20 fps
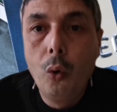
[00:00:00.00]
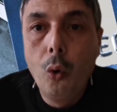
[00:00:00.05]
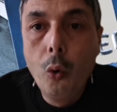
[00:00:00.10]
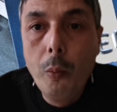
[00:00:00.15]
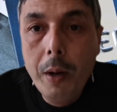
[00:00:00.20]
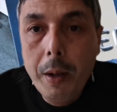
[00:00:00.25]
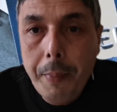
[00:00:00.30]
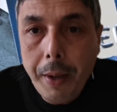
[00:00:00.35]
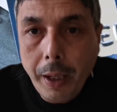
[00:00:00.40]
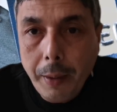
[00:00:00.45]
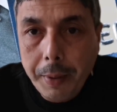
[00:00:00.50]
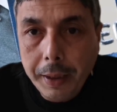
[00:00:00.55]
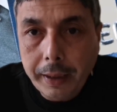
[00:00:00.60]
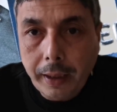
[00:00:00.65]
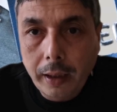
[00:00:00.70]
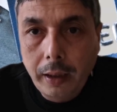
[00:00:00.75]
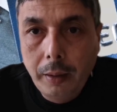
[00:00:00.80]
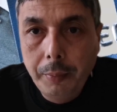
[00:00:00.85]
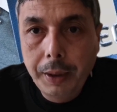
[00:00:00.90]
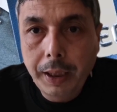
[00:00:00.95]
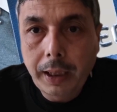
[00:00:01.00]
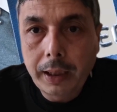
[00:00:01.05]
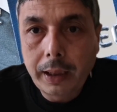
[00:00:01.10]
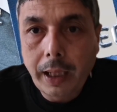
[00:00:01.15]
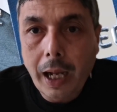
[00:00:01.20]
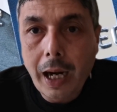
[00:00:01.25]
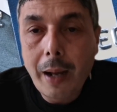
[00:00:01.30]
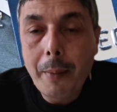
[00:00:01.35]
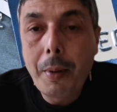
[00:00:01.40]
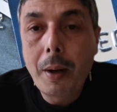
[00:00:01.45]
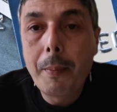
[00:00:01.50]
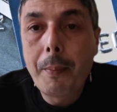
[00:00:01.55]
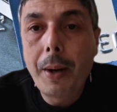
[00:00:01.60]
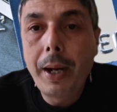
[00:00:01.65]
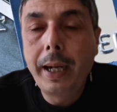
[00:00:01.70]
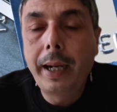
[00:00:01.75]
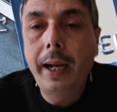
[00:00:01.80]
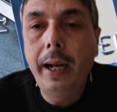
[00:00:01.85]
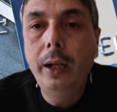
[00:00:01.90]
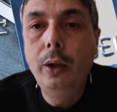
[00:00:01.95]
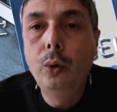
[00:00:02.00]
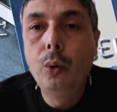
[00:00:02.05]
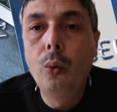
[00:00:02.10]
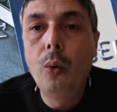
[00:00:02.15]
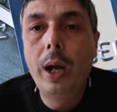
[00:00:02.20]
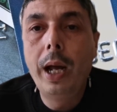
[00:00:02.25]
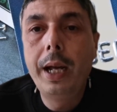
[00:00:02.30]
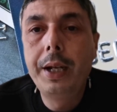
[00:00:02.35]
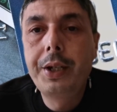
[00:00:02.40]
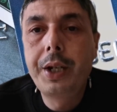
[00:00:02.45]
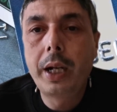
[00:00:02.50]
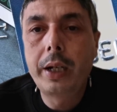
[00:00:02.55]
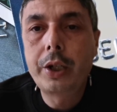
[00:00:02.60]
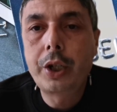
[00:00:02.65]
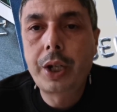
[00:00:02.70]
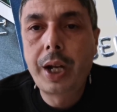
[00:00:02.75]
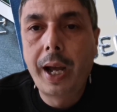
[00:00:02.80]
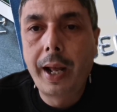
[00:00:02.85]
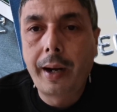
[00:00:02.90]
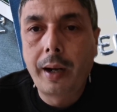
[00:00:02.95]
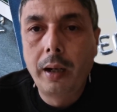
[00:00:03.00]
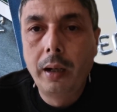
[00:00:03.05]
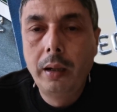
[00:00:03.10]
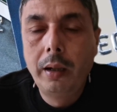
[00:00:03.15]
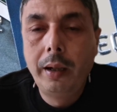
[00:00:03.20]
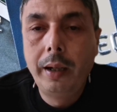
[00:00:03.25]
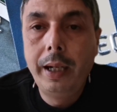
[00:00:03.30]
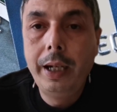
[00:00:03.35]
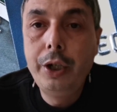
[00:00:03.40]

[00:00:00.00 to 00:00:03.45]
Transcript: ومن بعد ما تقدم ذاك الطلب البنك عنده اجل شهر